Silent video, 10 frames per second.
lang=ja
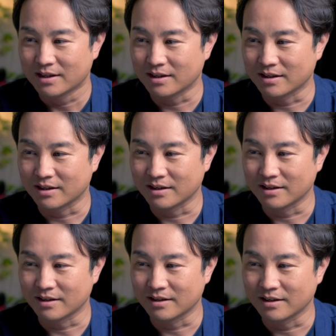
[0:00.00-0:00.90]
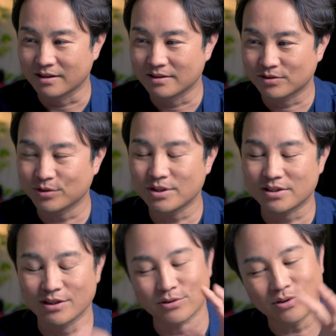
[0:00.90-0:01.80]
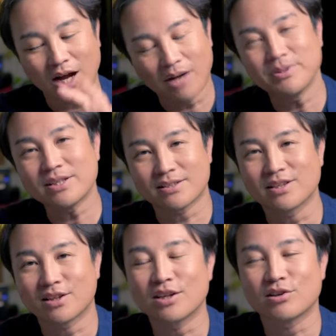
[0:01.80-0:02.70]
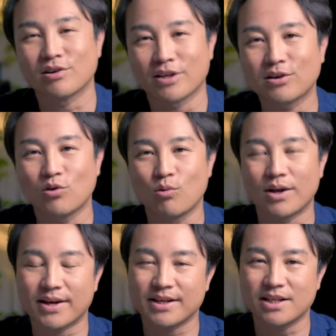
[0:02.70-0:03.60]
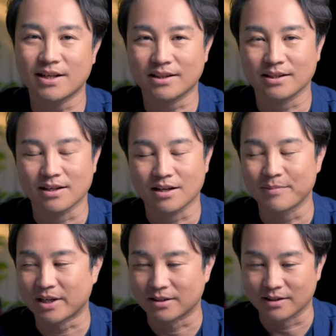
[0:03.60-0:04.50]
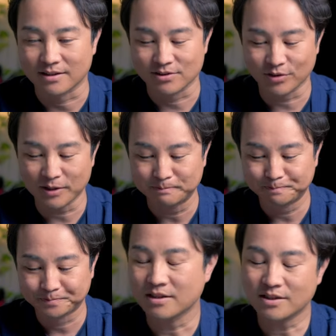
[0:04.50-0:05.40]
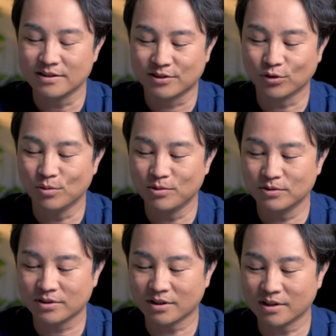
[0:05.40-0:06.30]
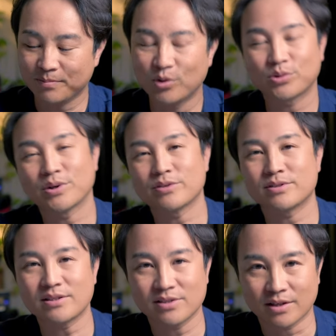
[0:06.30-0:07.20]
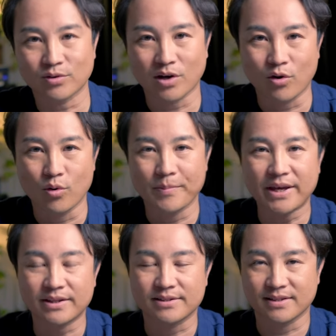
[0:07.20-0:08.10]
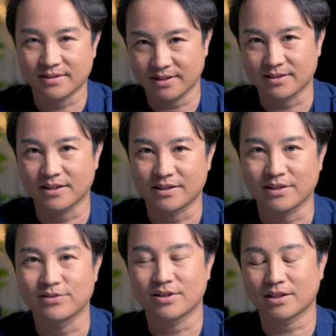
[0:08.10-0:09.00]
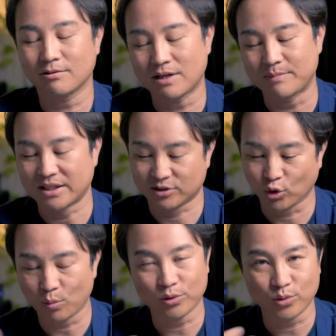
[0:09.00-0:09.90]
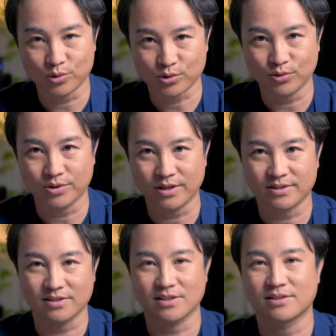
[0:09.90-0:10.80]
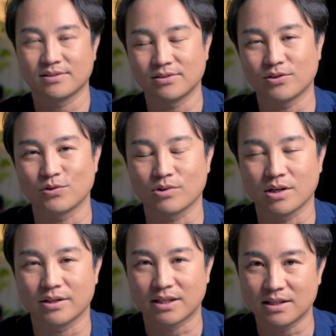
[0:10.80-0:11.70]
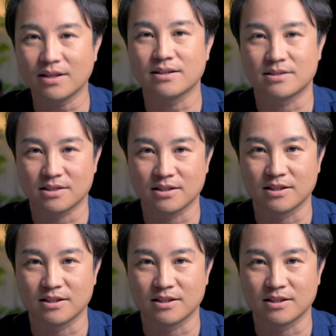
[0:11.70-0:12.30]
えー、そういうですね、いろいろ省いた設定というのが結構話題になってたカメラなんですよね。確かにストロボを使ったポートレート撮影とかをメインで撮影されている方は、まあ、ストロボ同調で撮影するっていうことができないです